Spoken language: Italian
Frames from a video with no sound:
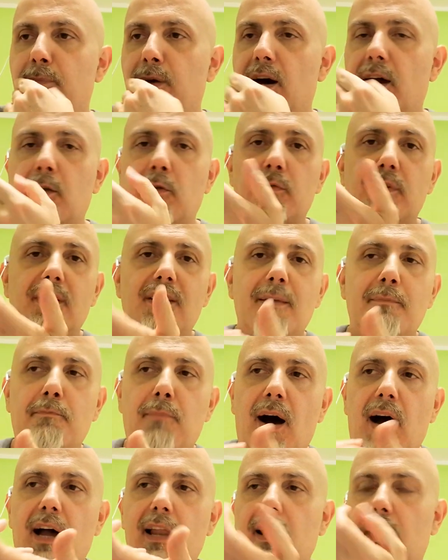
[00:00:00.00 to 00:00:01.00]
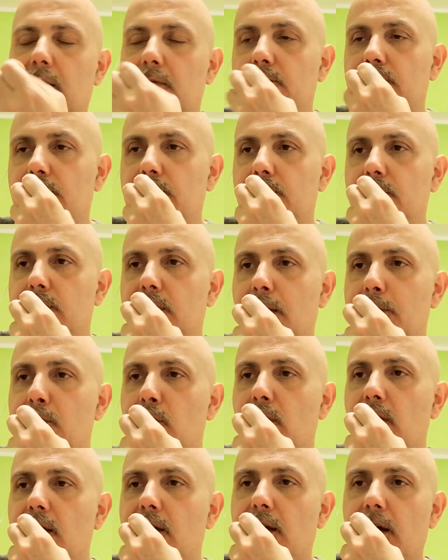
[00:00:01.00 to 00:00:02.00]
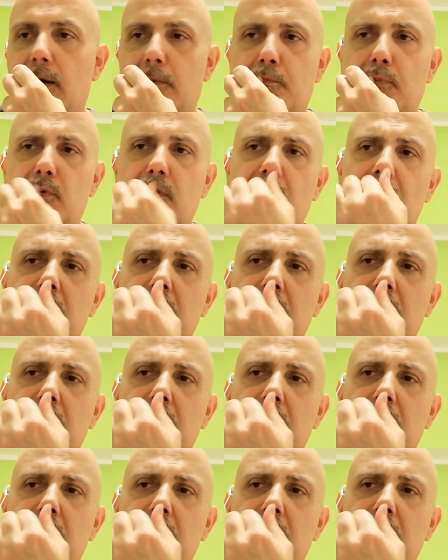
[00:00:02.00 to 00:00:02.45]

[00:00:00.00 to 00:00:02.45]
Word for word: Parlo di Dybala tra i migliori in campo,